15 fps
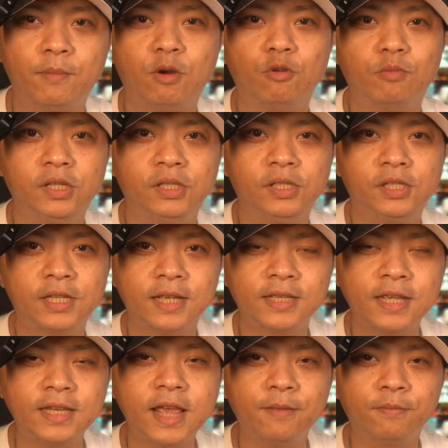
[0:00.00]
那么我们下
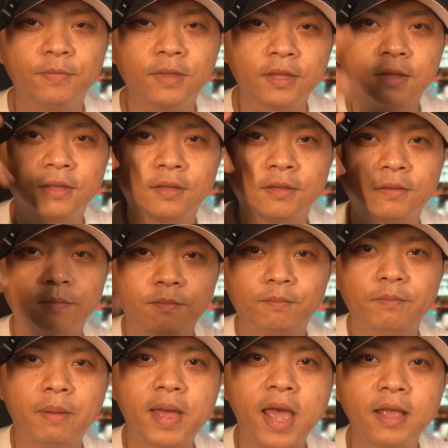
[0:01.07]
次再见，
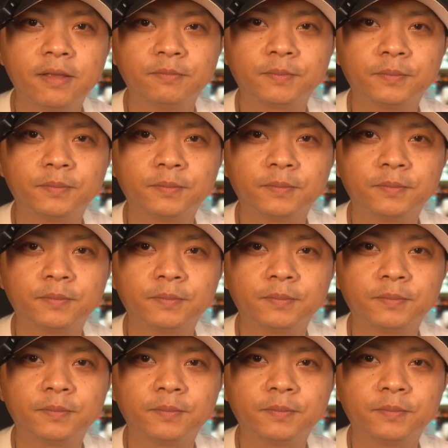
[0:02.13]
拜拜。